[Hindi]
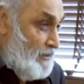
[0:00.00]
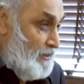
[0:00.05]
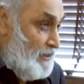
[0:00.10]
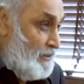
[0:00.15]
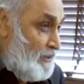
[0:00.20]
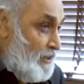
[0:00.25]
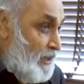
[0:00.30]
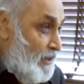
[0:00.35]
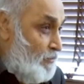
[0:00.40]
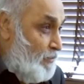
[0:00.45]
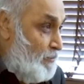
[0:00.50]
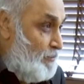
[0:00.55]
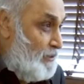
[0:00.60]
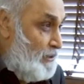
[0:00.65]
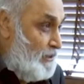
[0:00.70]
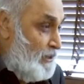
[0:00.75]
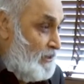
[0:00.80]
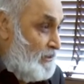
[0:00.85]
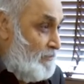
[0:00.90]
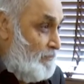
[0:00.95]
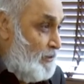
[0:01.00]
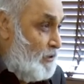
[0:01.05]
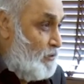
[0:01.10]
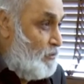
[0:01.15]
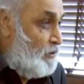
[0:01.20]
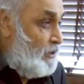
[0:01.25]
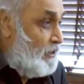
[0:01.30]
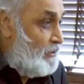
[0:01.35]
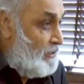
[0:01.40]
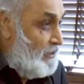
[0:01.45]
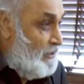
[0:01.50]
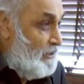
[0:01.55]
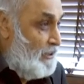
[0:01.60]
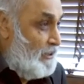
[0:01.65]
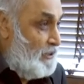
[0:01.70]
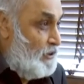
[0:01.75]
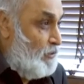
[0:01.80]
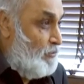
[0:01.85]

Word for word: जिसका वो बिजनेस में खुले तरीके से